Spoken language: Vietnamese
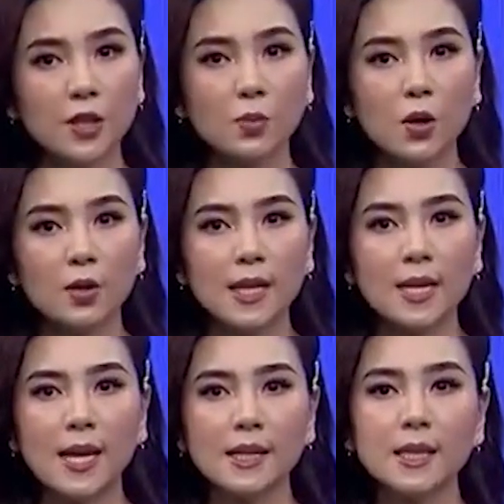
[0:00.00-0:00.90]
Với tốc độ
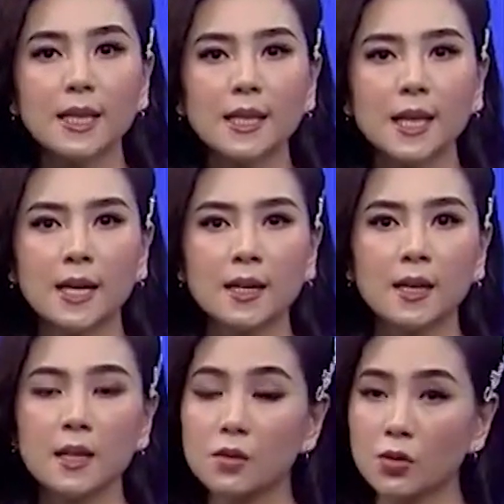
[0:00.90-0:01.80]
lây lan như hiện
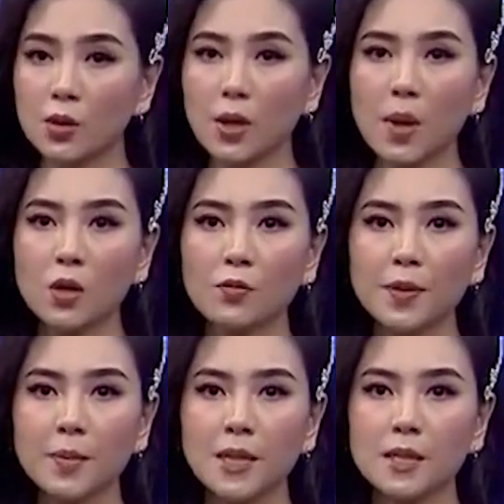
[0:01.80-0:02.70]
nay, số ca
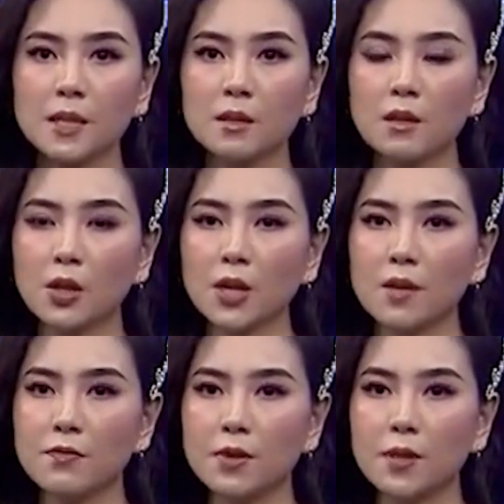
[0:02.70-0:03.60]
mắc COVID-19
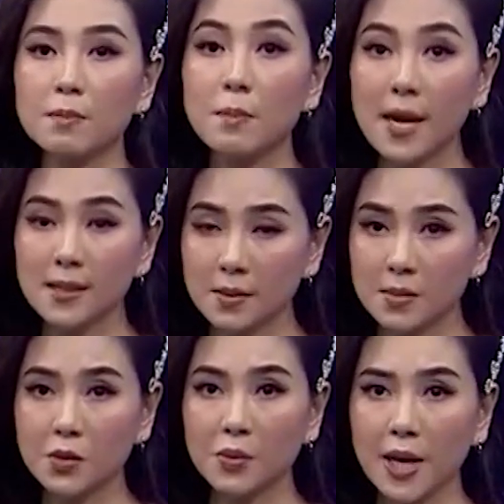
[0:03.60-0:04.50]
có thể vượt
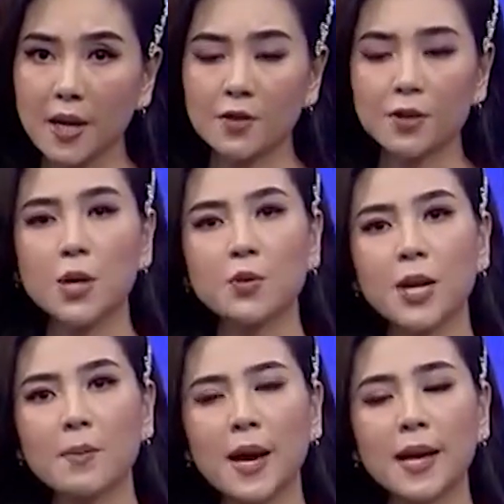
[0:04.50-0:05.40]
300 triệu ca vào
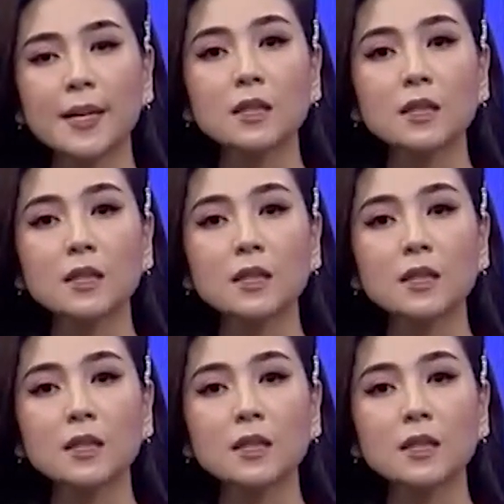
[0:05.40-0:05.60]
đầu năm